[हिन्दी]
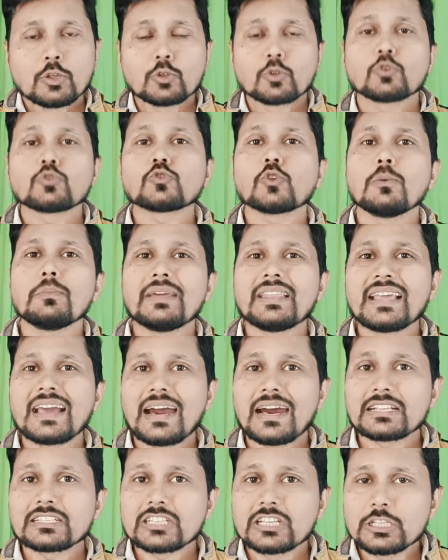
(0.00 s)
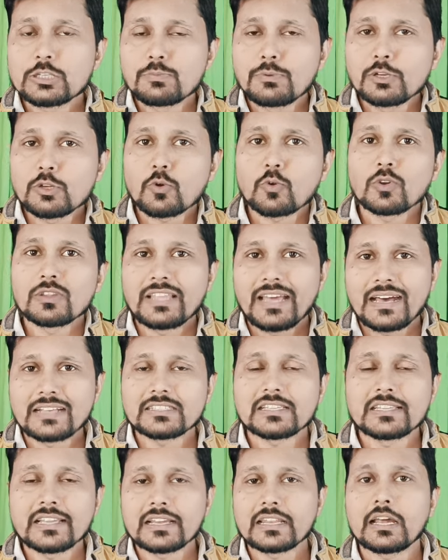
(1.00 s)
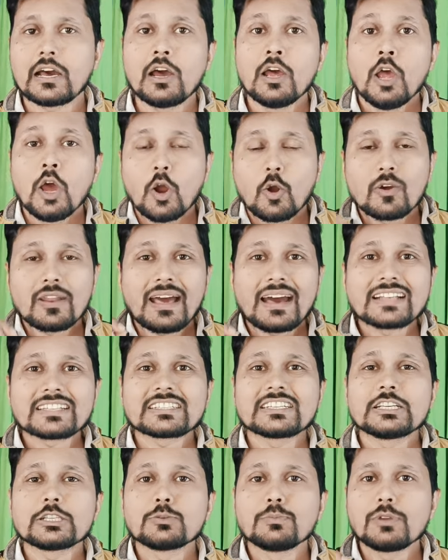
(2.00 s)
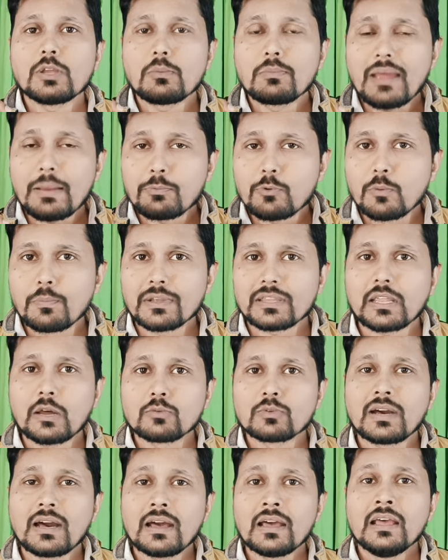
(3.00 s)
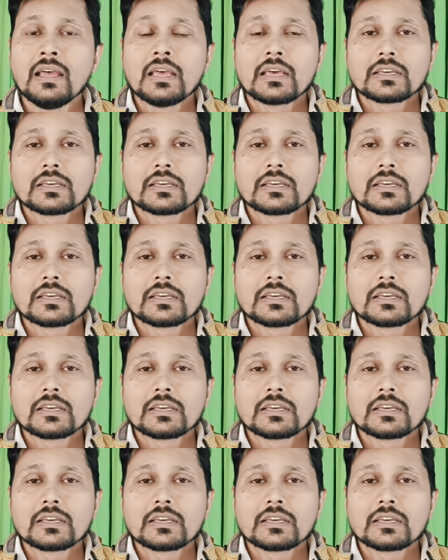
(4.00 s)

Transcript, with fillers: तो दोस्तों मेरी आज की इस वीडियो को ध्यान से देखना और आज के इस वीडियो में आपको बताऊंगा